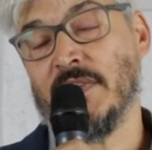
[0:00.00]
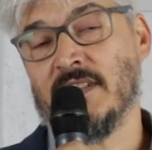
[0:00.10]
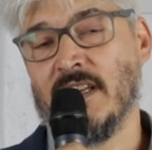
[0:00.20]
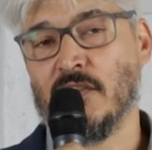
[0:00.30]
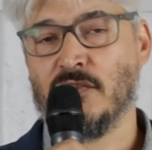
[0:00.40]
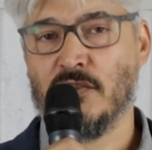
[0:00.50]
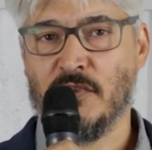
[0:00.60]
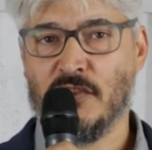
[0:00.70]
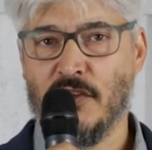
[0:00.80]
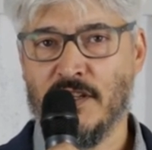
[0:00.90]
pensato sui
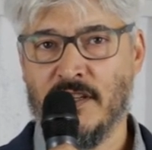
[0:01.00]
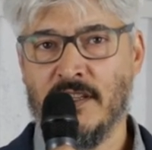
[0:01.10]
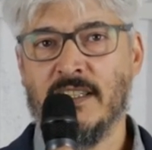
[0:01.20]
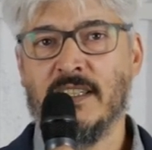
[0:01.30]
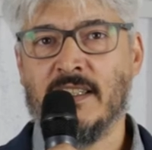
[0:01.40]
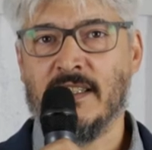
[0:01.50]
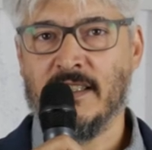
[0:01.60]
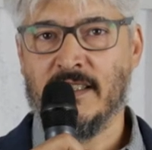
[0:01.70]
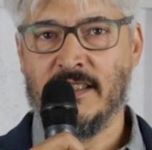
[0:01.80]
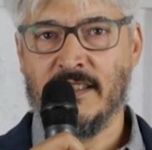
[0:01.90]
bisogni
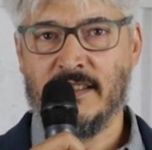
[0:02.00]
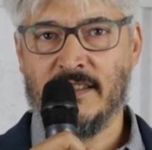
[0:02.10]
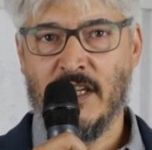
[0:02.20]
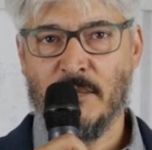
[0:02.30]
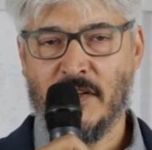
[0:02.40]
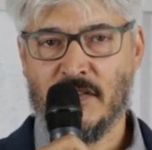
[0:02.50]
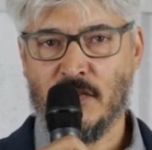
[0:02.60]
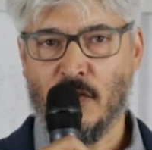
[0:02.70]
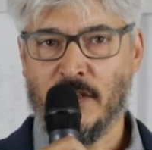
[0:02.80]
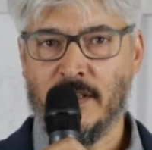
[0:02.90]
eh, delle
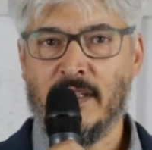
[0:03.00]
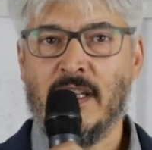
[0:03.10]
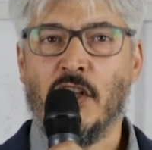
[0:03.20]
persone.